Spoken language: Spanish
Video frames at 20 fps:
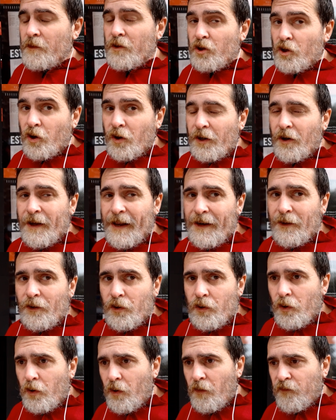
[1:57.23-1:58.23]
Yo creo que algo
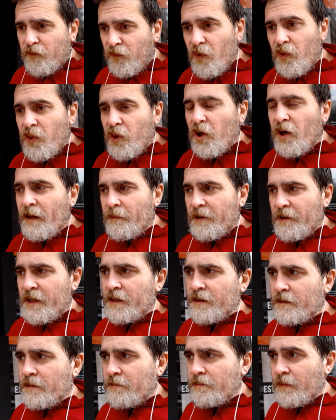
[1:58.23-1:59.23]
no funciona
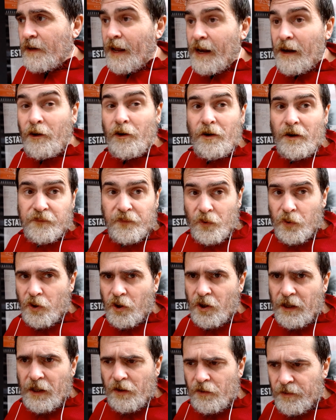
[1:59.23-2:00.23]
bien. Algo no ha
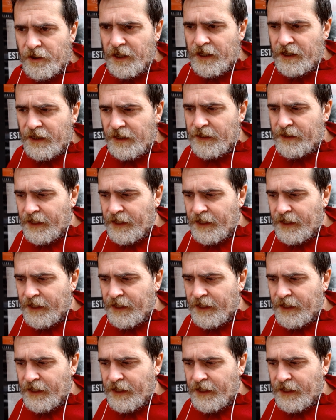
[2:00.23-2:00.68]
funcionado bien en el